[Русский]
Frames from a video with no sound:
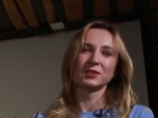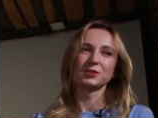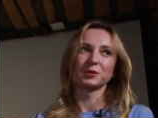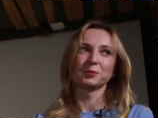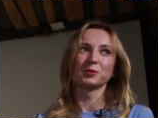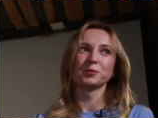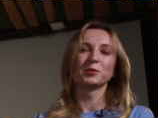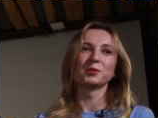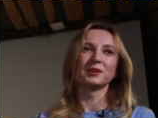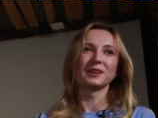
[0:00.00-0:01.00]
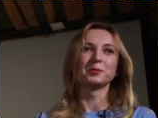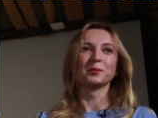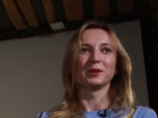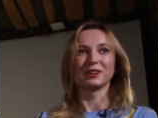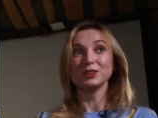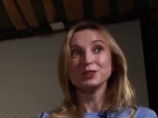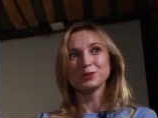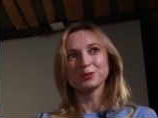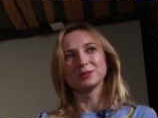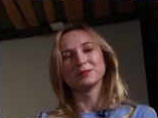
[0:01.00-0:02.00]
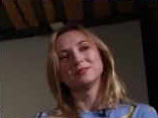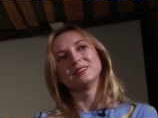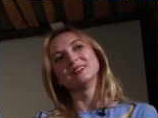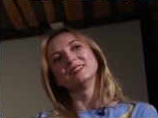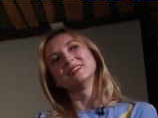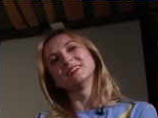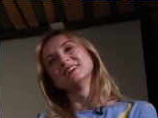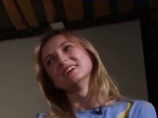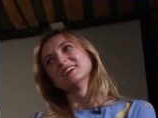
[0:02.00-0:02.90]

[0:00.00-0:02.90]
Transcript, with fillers: что я могу погулять по Парижу или